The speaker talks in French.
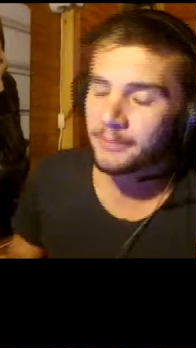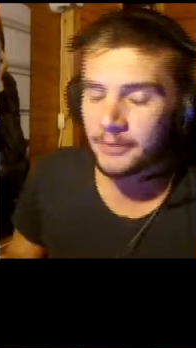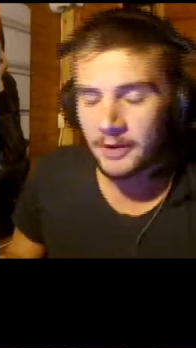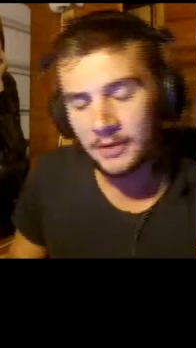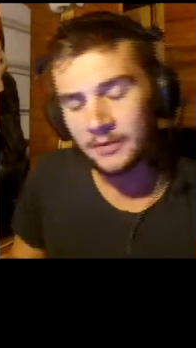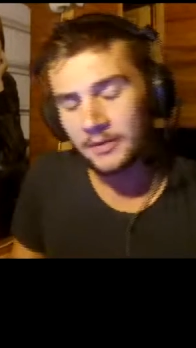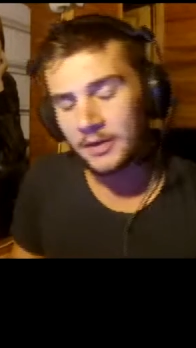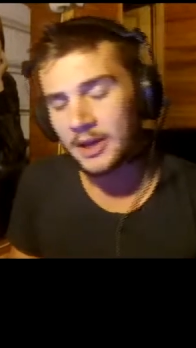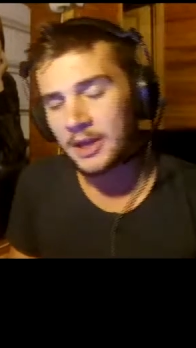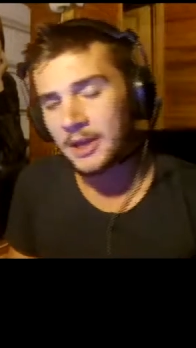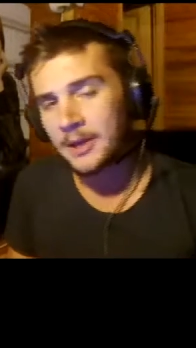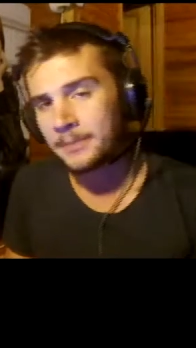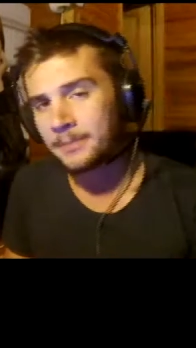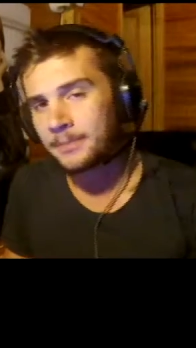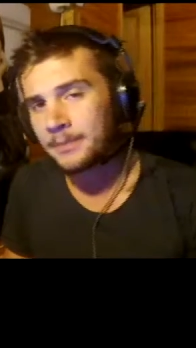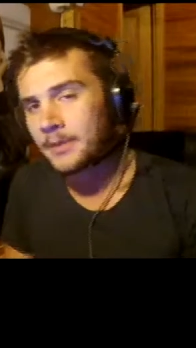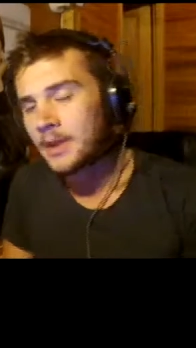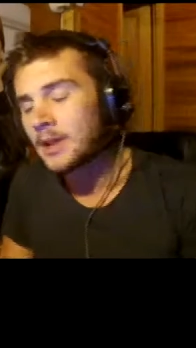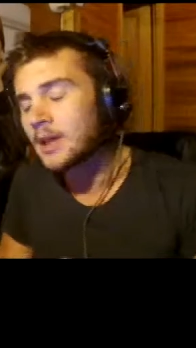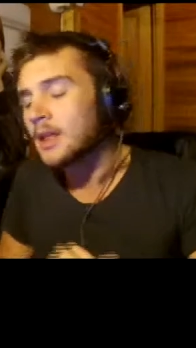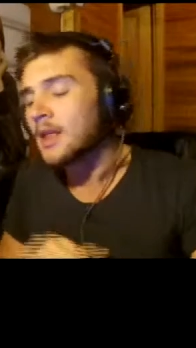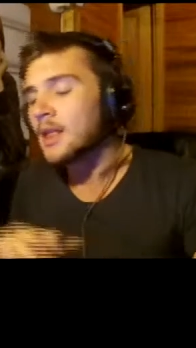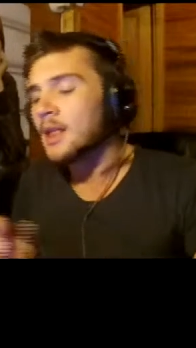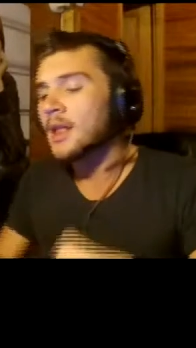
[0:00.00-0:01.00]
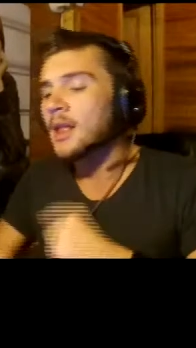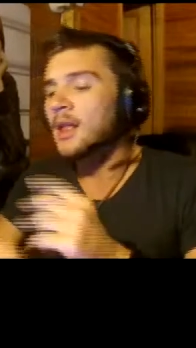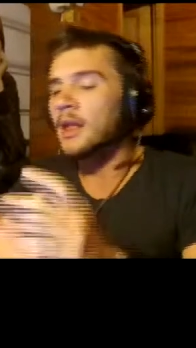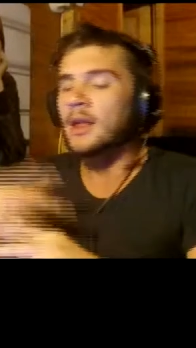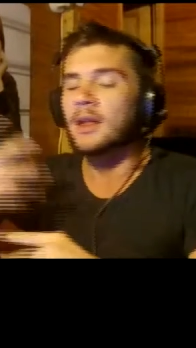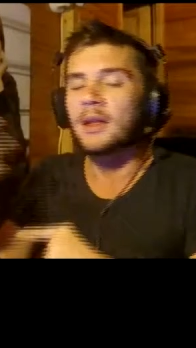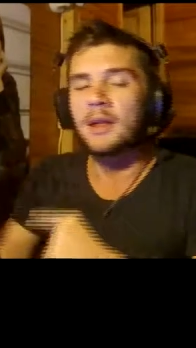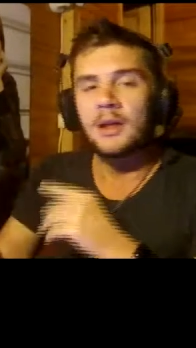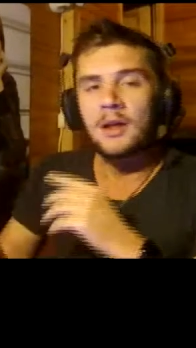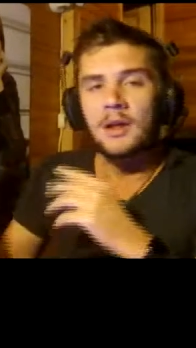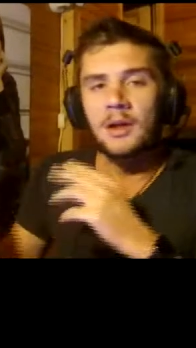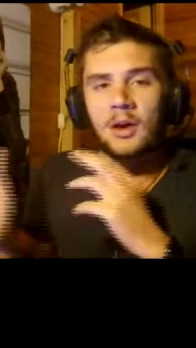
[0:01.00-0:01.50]
vous voyez
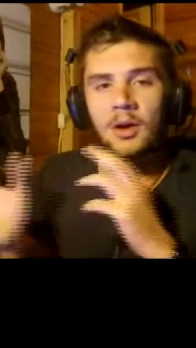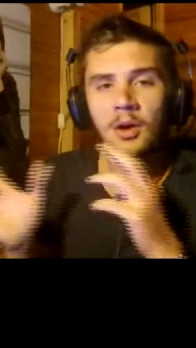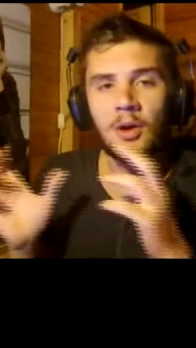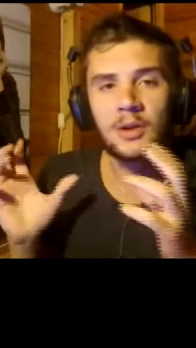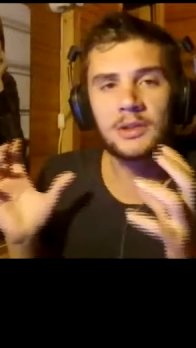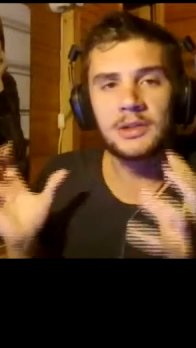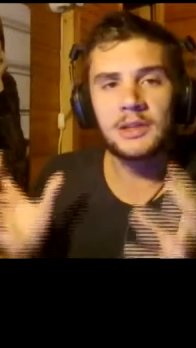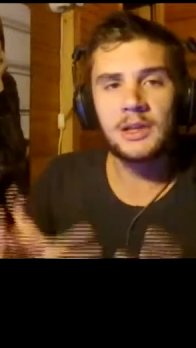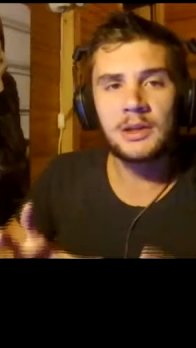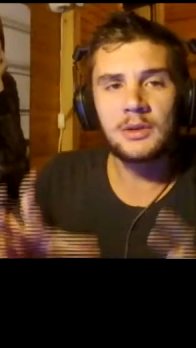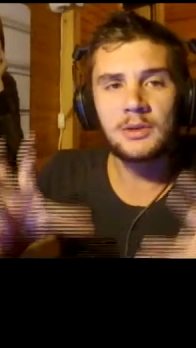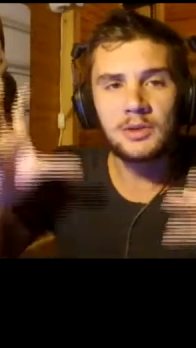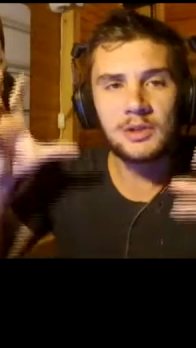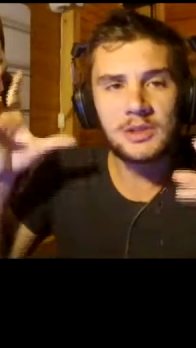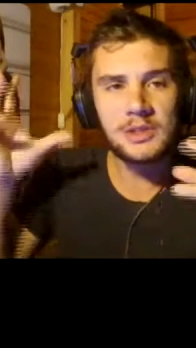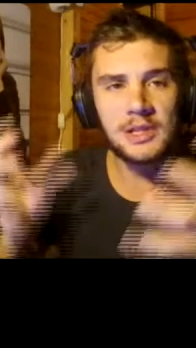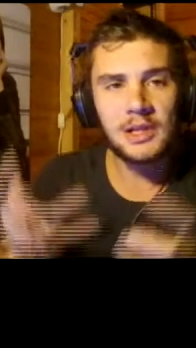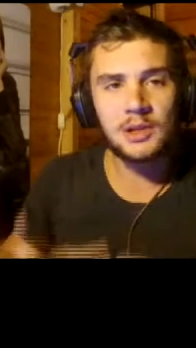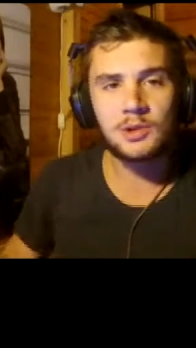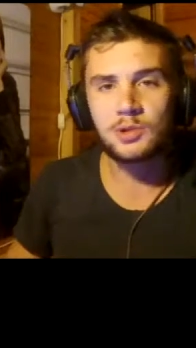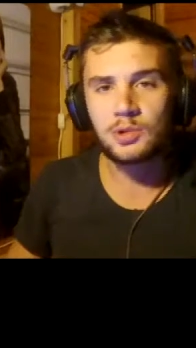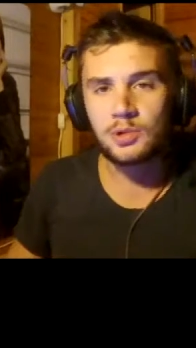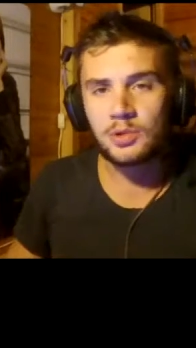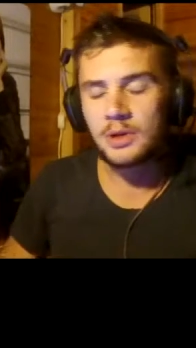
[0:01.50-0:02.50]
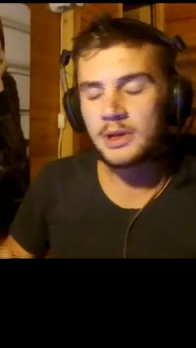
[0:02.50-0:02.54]
On est une statue,